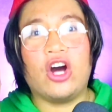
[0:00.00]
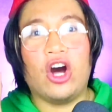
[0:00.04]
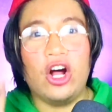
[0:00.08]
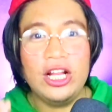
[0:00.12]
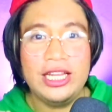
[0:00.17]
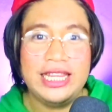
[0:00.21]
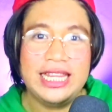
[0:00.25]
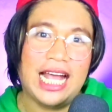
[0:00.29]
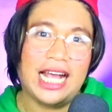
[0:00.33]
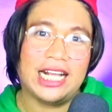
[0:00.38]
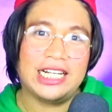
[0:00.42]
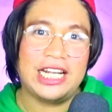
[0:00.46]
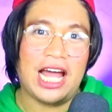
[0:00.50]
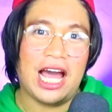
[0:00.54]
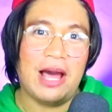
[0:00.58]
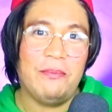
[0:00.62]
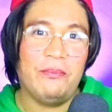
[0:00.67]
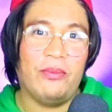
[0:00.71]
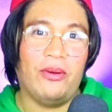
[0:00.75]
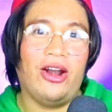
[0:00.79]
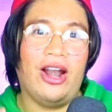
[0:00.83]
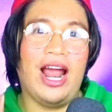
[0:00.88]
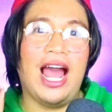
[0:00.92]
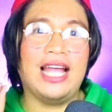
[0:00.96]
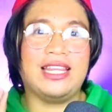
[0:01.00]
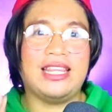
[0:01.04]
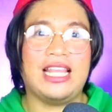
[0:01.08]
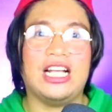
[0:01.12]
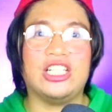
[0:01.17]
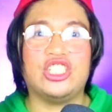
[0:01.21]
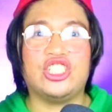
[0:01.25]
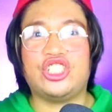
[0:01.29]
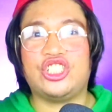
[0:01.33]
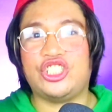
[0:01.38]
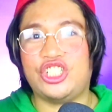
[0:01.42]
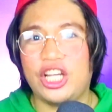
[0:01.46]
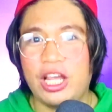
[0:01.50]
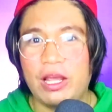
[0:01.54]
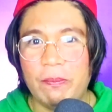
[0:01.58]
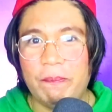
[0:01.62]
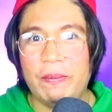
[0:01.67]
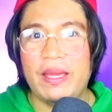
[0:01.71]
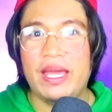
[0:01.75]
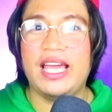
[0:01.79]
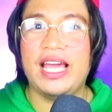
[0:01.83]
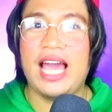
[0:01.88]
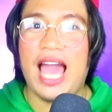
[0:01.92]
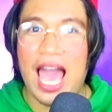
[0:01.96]
contact number at ang
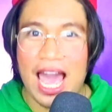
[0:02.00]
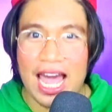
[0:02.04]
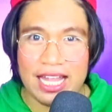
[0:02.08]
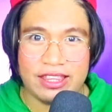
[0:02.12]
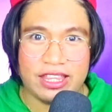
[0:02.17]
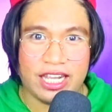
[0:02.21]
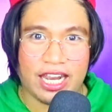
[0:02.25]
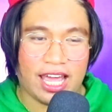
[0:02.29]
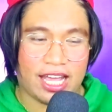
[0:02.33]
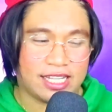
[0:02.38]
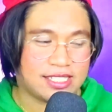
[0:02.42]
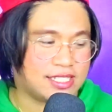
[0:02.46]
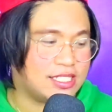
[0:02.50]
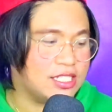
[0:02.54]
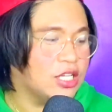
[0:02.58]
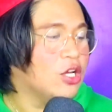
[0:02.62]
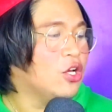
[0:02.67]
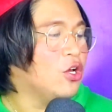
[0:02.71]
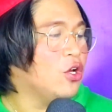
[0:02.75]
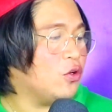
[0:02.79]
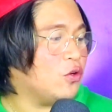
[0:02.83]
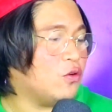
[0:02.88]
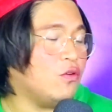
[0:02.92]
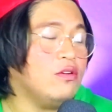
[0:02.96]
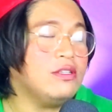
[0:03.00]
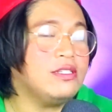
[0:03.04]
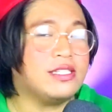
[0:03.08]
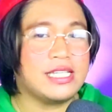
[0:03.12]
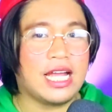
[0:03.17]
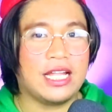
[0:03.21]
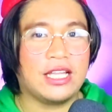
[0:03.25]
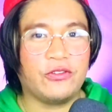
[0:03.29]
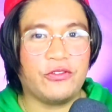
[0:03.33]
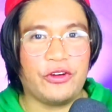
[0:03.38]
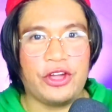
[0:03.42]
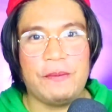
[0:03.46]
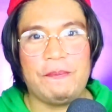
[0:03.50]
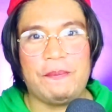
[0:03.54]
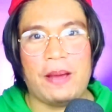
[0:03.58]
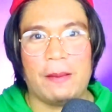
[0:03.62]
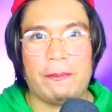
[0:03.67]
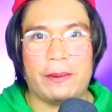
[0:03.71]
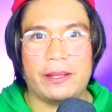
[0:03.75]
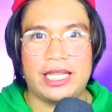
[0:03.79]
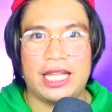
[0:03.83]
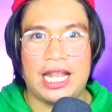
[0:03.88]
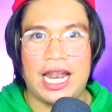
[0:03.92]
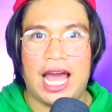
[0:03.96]
shipping address kung saan ko
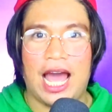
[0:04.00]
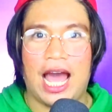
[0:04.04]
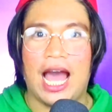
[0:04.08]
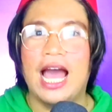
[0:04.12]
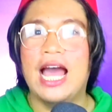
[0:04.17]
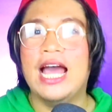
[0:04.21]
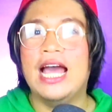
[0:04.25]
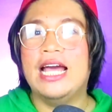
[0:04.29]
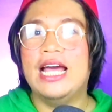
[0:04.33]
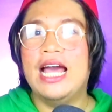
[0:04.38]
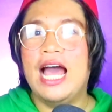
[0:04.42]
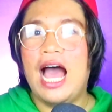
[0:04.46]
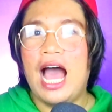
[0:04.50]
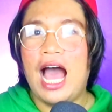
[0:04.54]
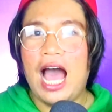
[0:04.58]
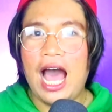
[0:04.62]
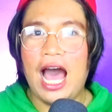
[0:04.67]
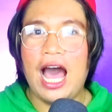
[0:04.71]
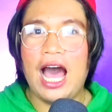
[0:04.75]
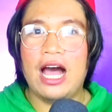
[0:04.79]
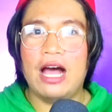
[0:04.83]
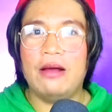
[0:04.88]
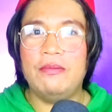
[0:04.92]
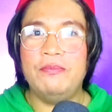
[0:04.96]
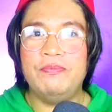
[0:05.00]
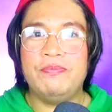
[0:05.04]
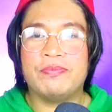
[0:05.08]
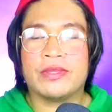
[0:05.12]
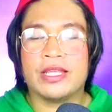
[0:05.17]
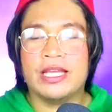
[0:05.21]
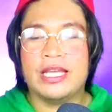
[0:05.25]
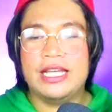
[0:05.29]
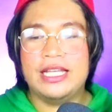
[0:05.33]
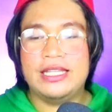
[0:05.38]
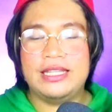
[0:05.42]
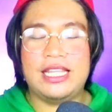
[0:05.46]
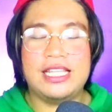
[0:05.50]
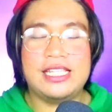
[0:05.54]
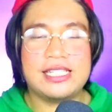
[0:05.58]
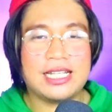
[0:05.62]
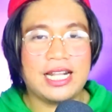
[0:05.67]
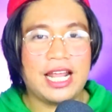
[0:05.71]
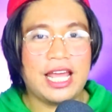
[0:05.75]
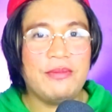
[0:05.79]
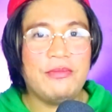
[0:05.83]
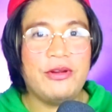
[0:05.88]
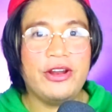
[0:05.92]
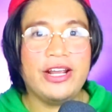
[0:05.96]
ipapadala. Um,
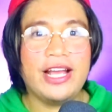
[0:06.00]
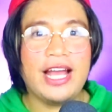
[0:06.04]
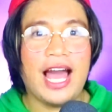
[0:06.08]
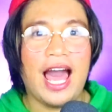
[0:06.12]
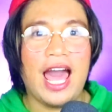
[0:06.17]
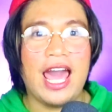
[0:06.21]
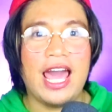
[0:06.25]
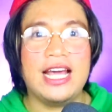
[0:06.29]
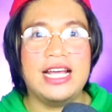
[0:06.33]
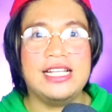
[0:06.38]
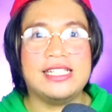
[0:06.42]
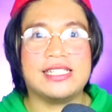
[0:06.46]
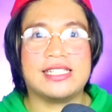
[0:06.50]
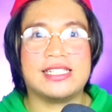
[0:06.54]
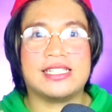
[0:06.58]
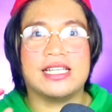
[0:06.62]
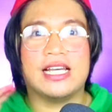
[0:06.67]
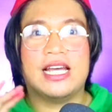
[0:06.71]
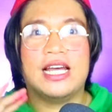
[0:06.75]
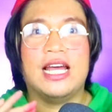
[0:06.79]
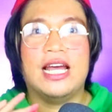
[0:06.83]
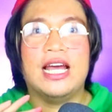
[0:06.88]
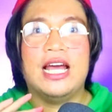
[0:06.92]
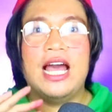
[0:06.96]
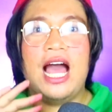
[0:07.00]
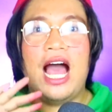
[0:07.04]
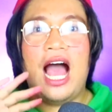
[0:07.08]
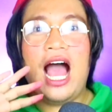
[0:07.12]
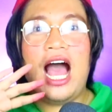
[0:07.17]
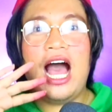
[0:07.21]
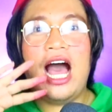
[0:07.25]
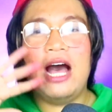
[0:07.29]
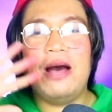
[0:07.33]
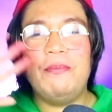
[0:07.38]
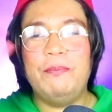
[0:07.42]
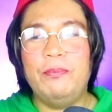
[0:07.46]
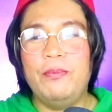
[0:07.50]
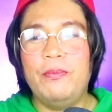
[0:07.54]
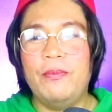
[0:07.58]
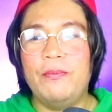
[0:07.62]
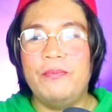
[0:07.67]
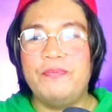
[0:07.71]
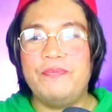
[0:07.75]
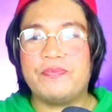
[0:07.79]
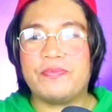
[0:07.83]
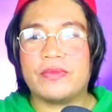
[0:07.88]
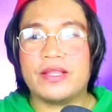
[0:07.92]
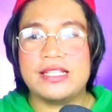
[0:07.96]
disclaimer guys, um,
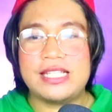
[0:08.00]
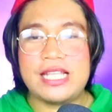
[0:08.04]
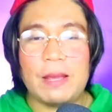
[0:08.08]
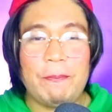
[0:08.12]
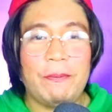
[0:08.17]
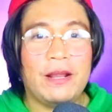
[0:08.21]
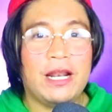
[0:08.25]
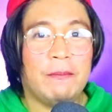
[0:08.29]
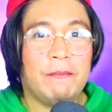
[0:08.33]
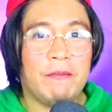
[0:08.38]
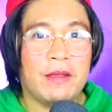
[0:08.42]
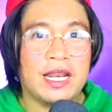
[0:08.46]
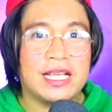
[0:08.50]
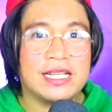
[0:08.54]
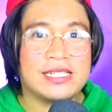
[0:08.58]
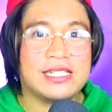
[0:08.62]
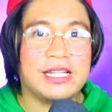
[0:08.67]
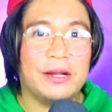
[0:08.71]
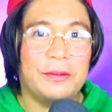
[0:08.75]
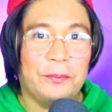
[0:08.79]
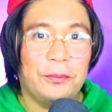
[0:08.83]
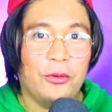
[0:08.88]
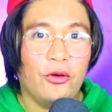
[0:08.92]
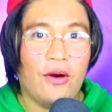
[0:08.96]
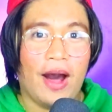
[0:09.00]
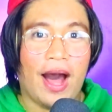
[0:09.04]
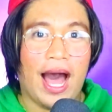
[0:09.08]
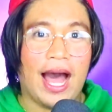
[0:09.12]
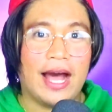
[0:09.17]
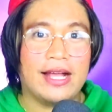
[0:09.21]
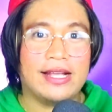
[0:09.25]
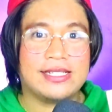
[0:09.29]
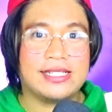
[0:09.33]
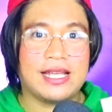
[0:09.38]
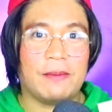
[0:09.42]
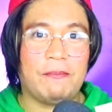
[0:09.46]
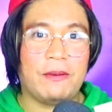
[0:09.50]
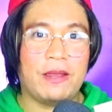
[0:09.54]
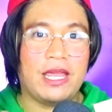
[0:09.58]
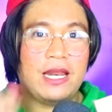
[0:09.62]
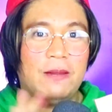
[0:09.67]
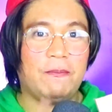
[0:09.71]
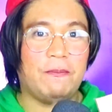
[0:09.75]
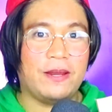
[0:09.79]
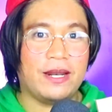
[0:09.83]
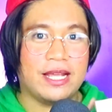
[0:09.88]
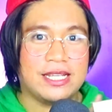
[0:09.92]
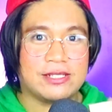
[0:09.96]
sa Pilipinas lang po ah, sa
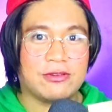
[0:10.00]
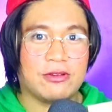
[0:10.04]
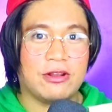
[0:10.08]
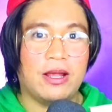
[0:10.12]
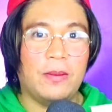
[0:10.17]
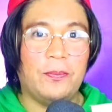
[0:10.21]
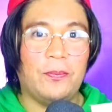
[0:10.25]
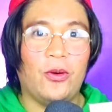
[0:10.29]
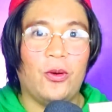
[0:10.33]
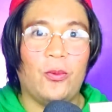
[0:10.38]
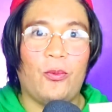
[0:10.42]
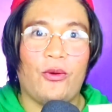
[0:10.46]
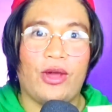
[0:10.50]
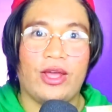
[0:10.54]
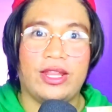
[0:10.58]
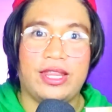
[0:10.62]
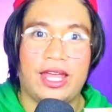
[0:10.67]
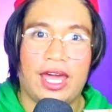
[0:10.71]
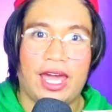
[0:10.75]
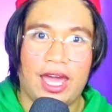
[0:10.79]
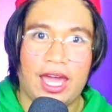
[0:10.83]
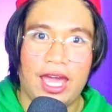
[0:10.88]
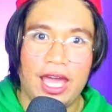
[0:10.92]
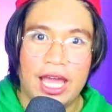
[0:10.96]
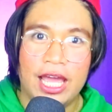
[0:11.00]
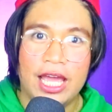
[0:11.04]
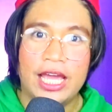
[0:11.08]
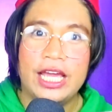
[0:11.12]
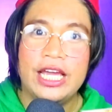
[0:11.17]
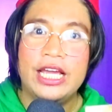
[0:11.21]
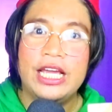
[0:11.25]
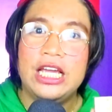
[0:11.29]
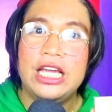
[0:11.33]
Pilipinas ko lang po pwede